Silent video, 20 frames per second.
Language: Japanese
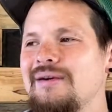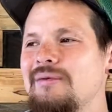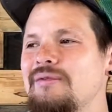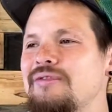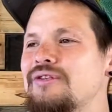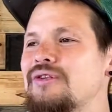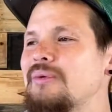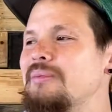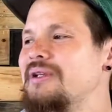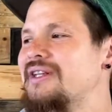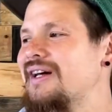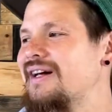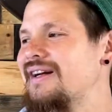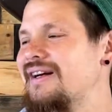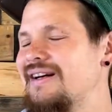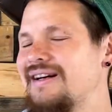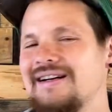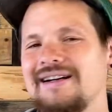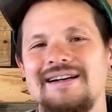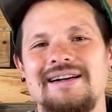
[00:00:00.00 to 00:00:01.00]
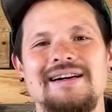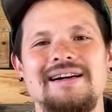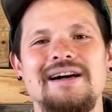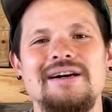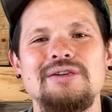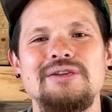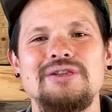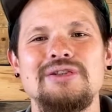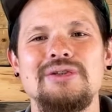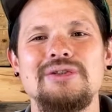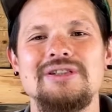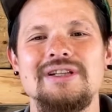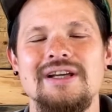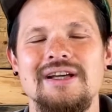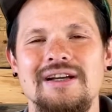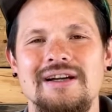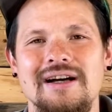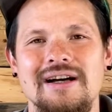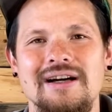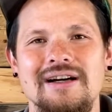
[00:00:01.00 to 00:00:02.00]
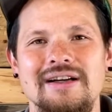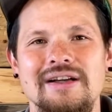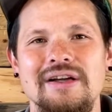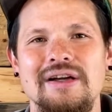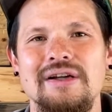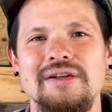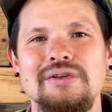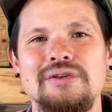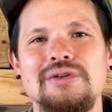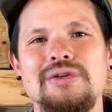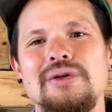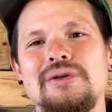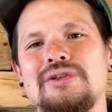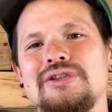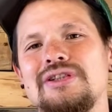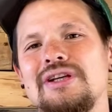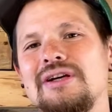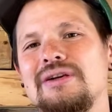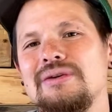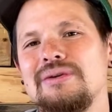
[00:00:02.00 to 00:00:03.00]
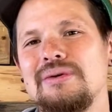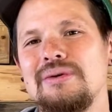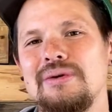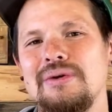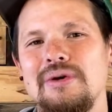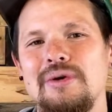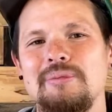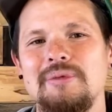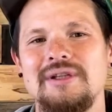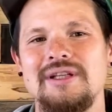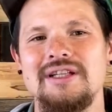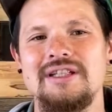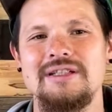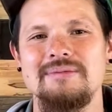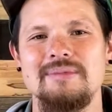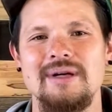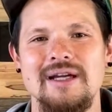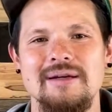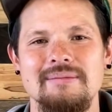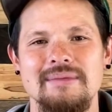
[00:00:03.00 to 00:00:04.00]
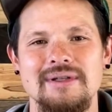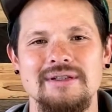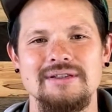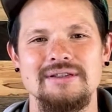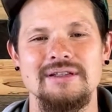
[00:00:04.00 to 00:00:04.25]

ふと見たら、ある女性が入浴しているところを見てしまいます。